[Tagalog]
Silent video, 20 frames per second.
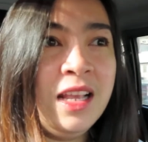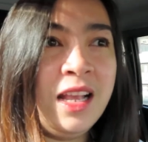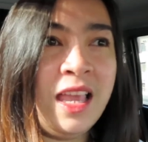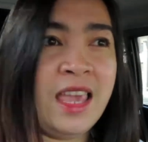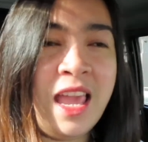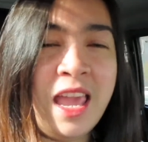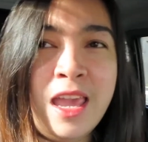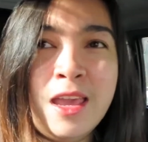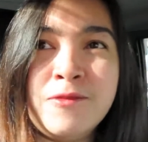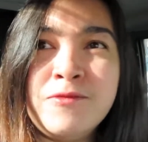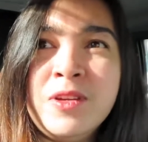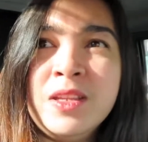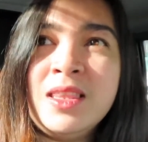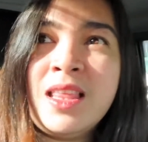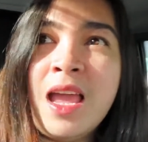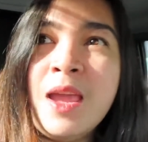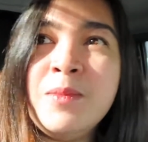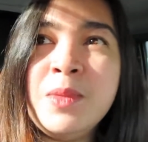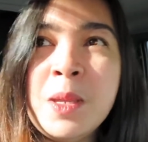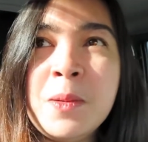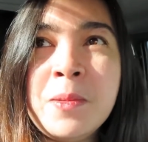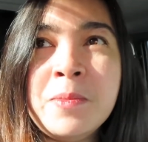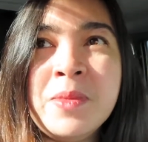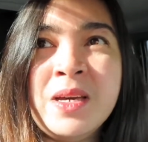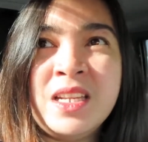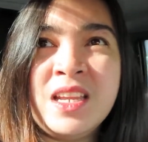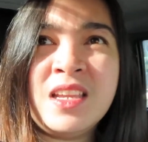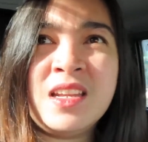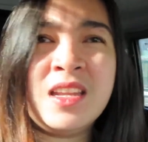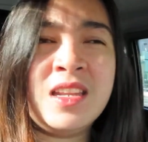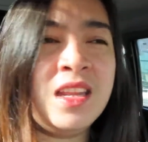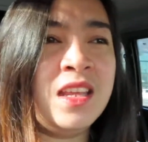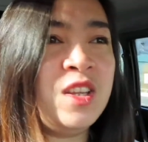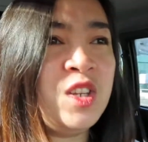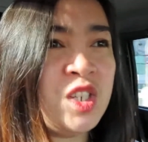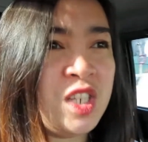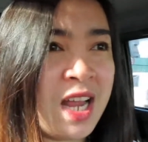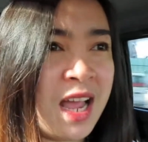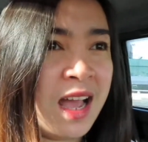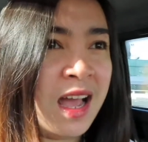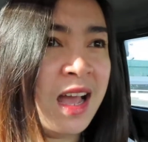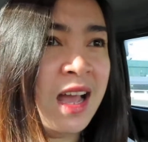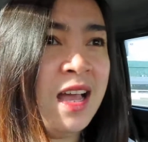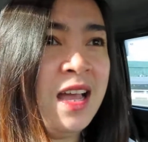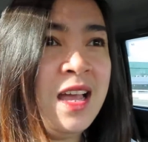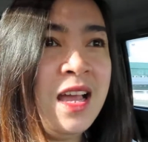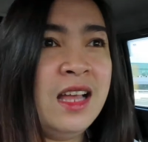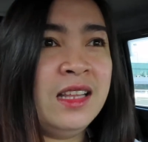Kaya every time na maririnig siya,